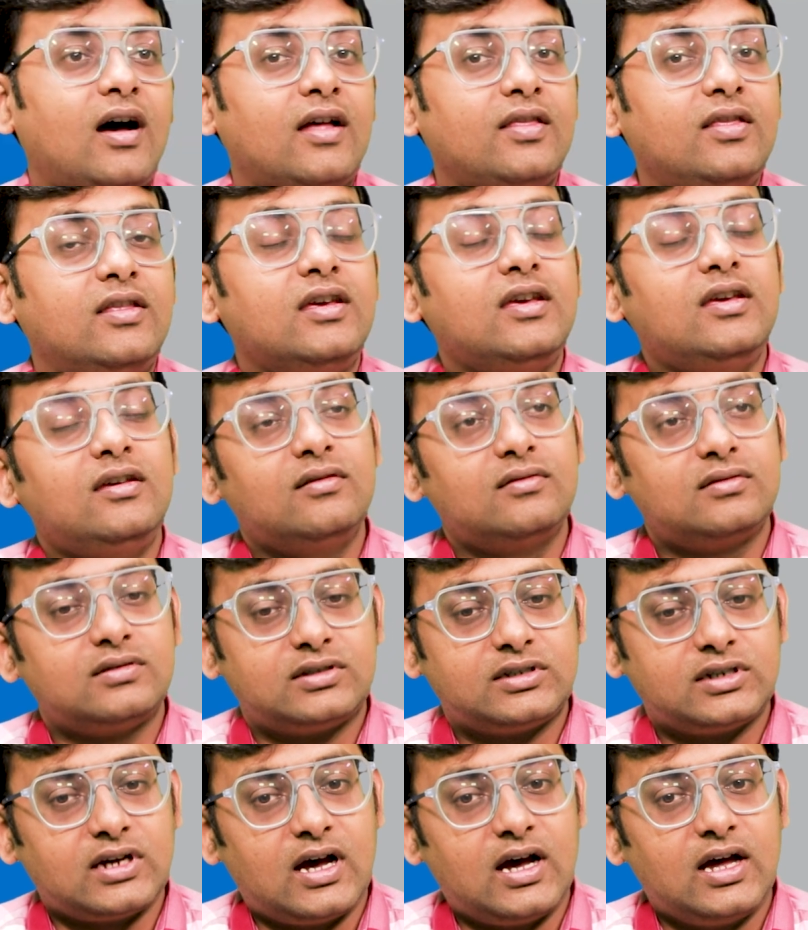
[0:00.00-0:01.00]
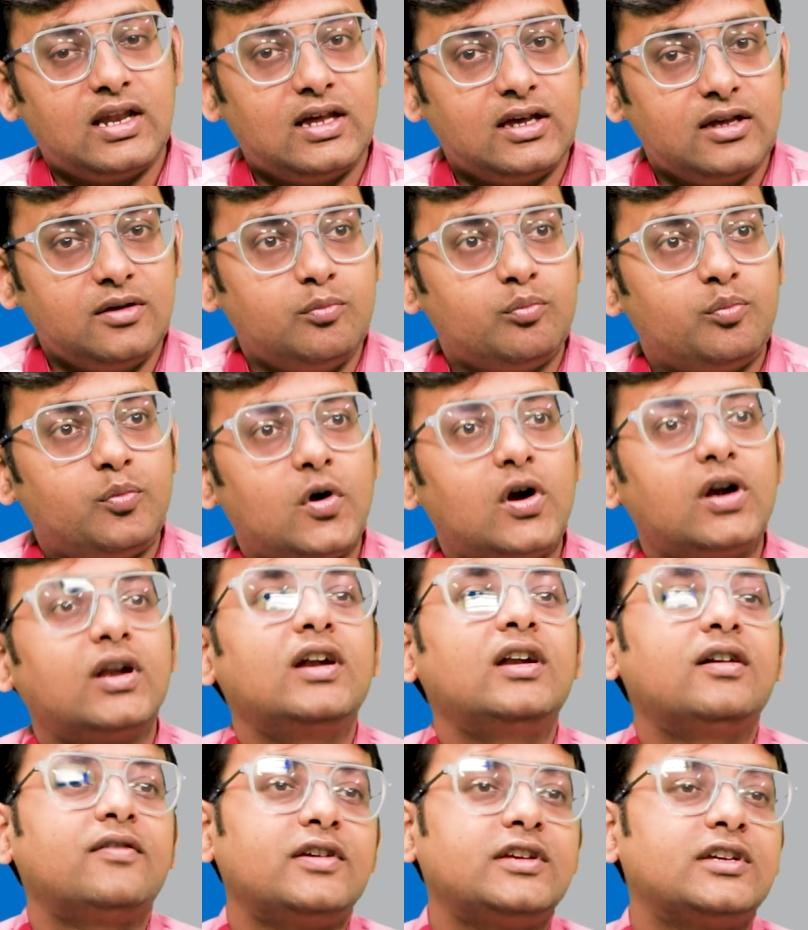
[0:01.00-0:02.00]
అది చాలా
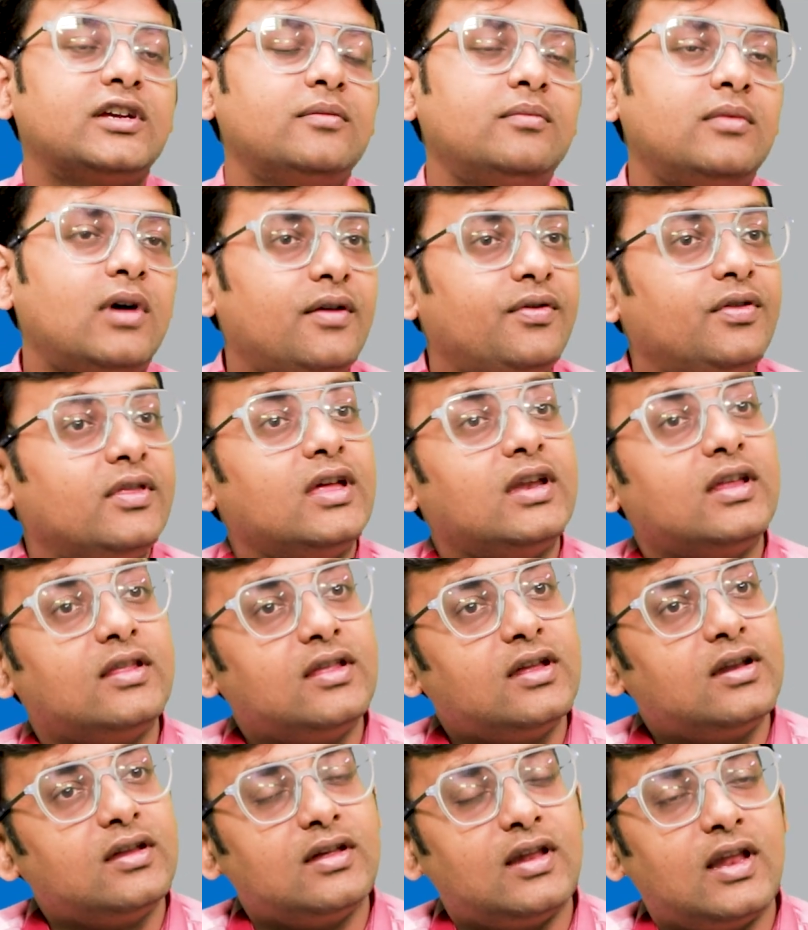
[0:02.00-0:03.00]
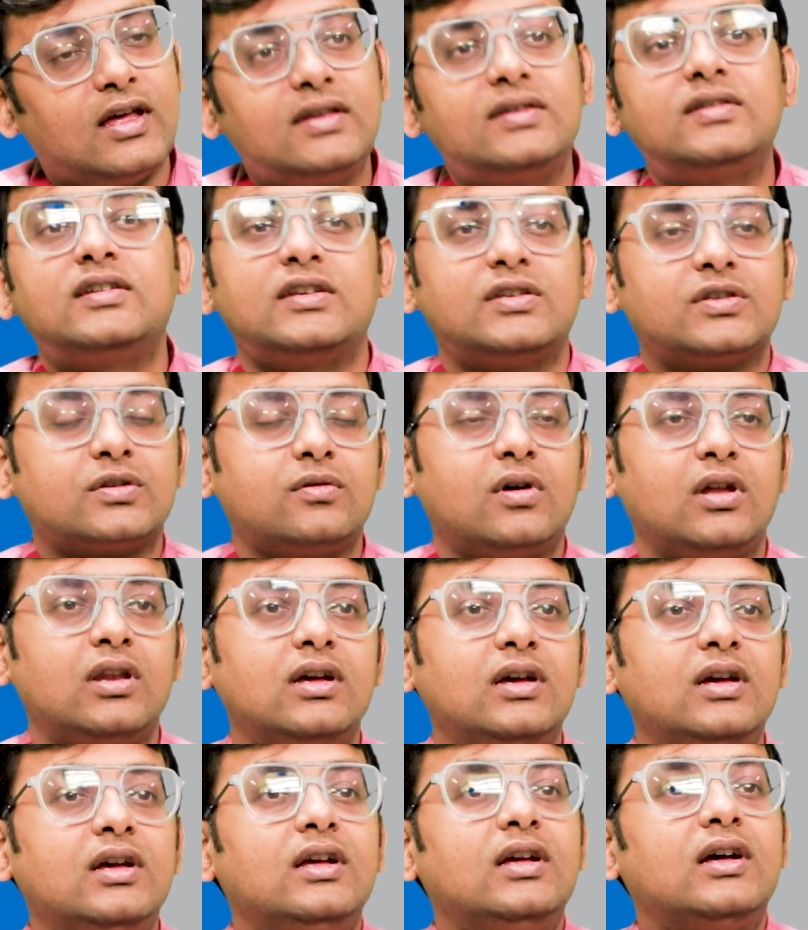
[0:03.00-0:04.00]
ఇంపార్టెంట్ విషయం అందరు ఇది రియలైజ్
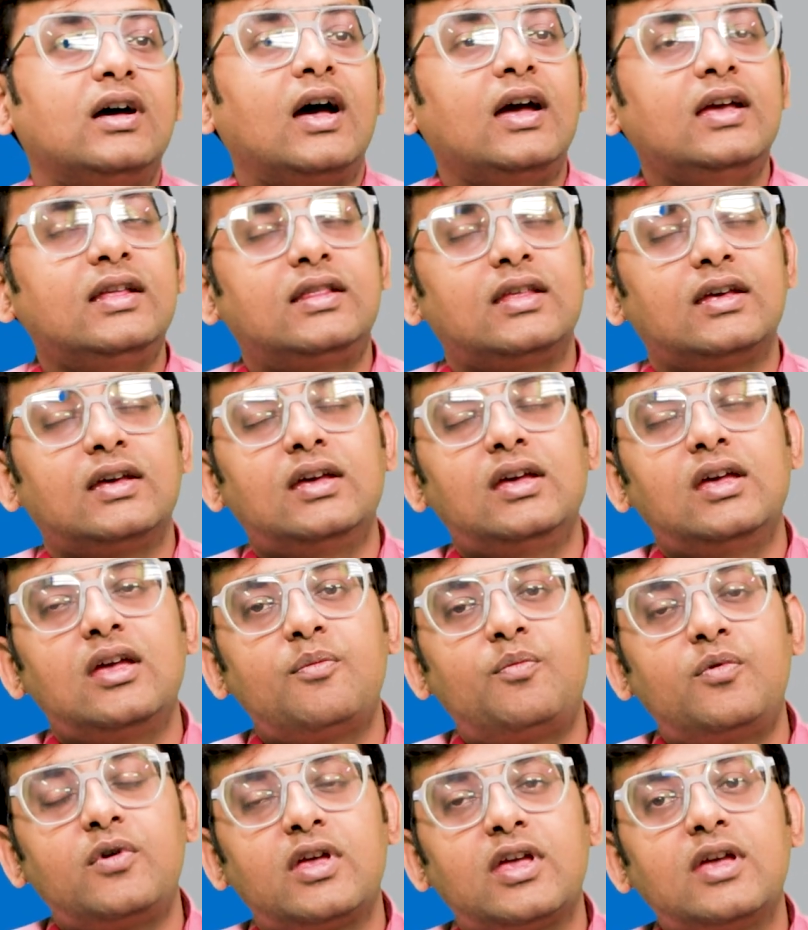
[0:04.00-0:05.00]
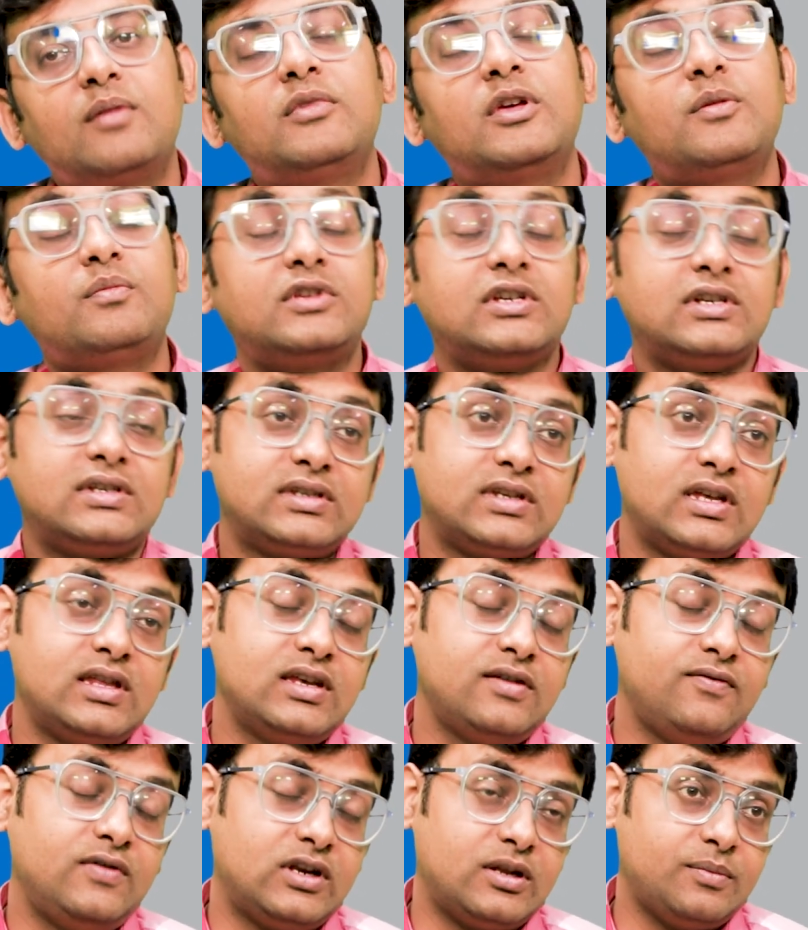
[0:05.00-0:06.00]
చేసుకోవాలి అయితే ఇప్పుడు ఏమేమి
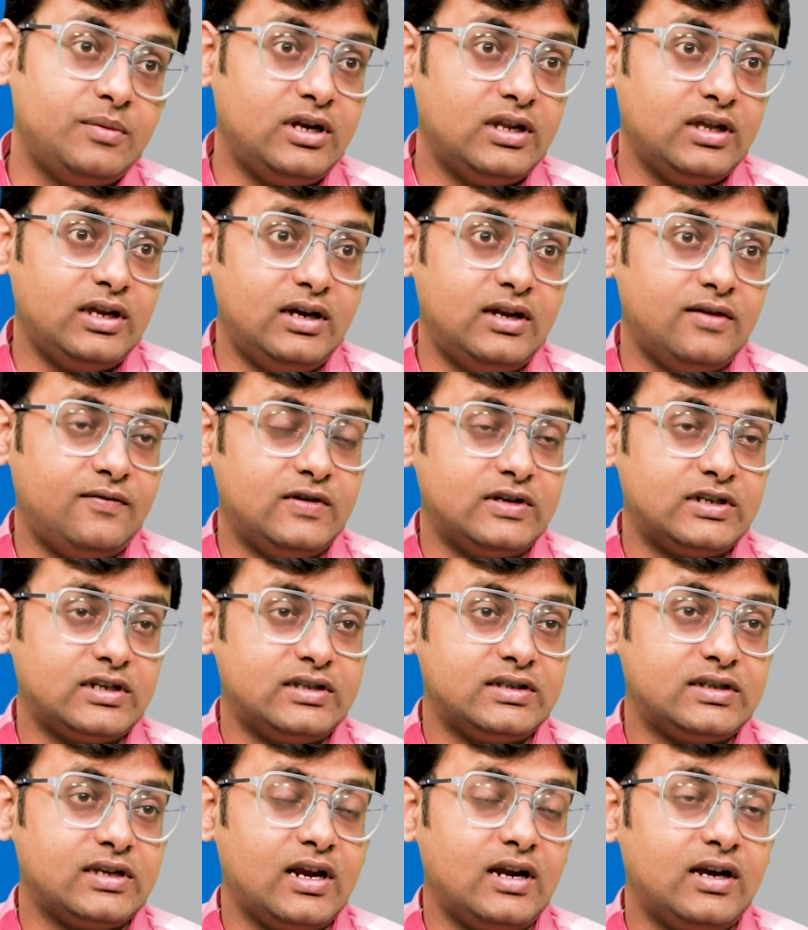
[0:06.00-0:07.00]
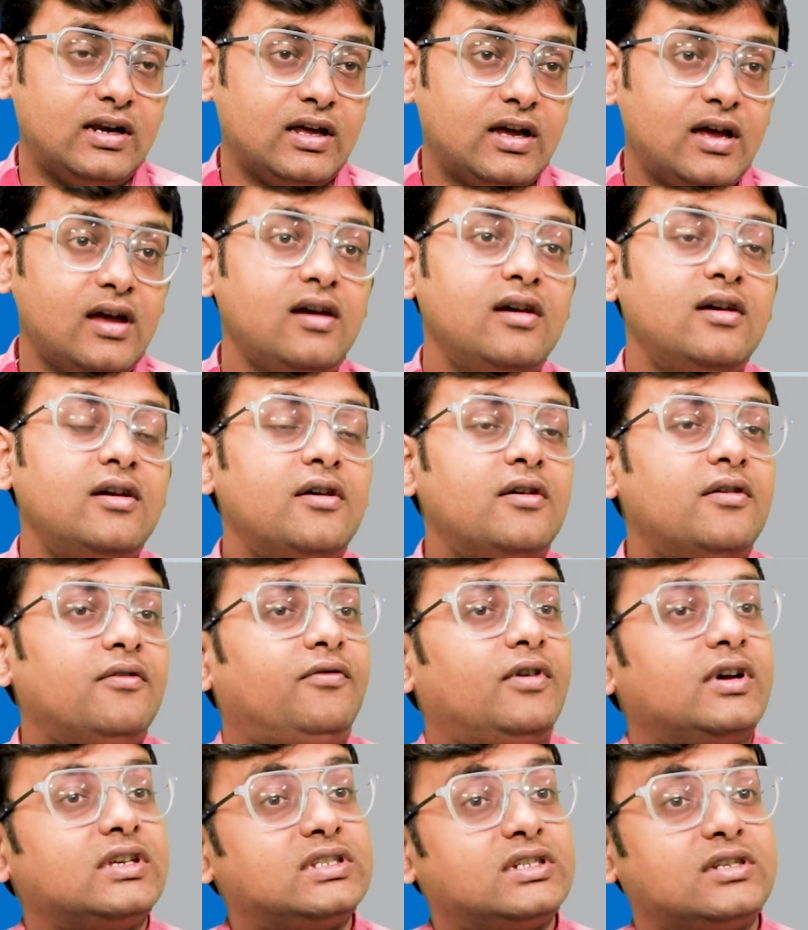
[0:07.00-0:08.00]
చేస్తుంది ఈ విటమిన్ ఈ డెఫిషియన్సీ అంటే
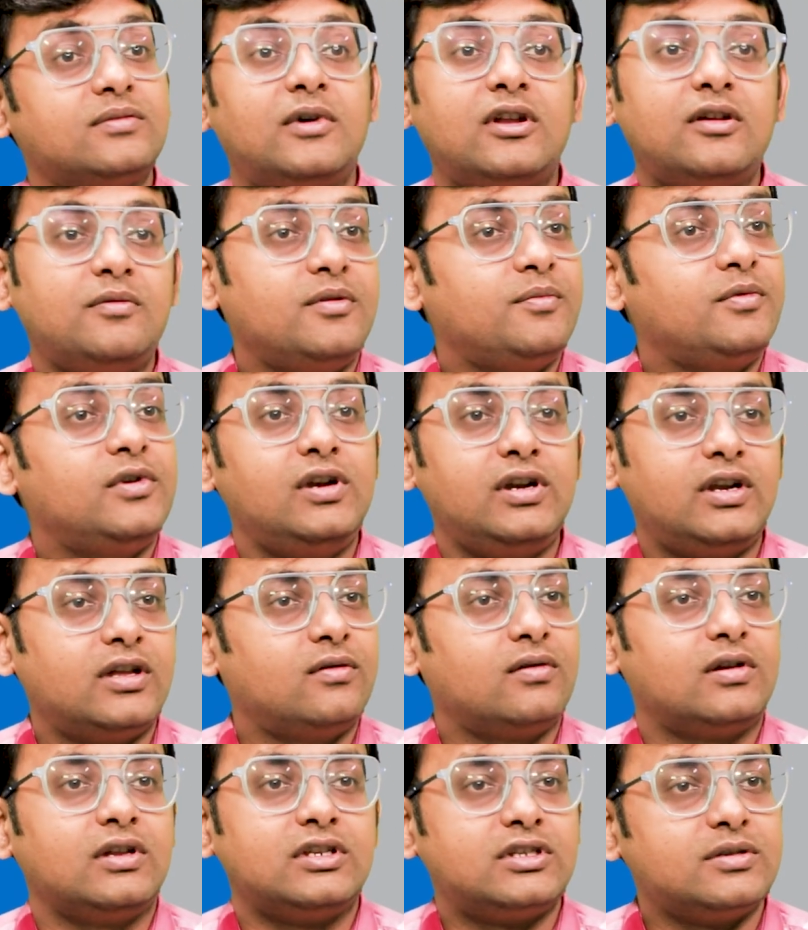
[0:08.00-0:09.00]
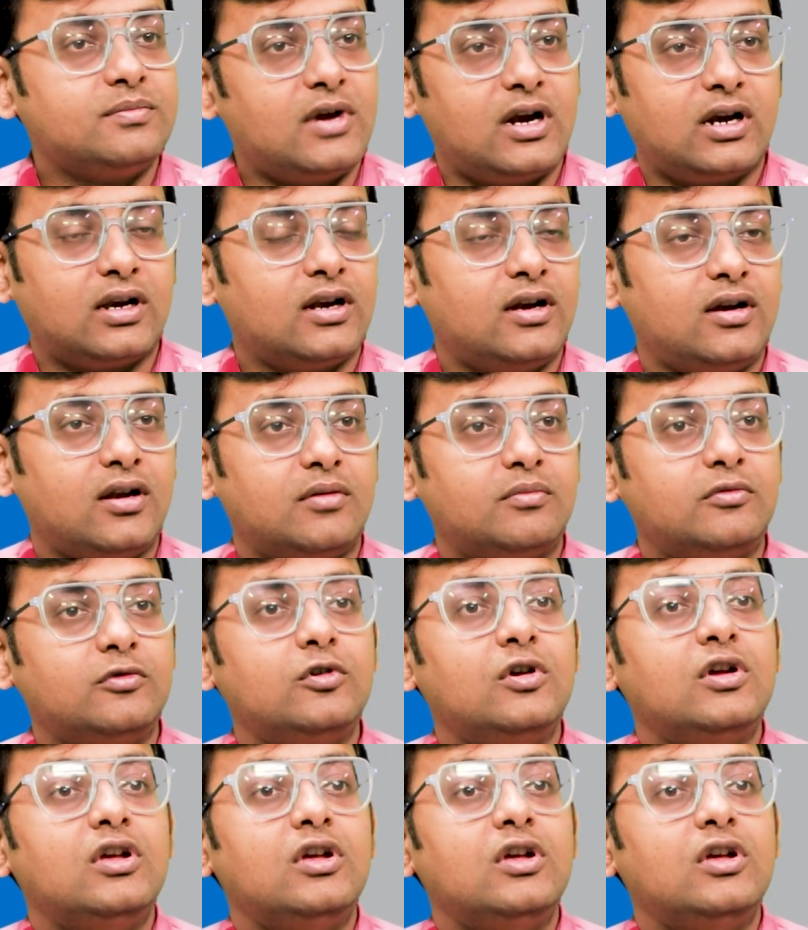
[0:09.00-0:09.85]
ఫస్ట్ మనం ఇమ్యూనిటీ గురించి మాట్లాడినాం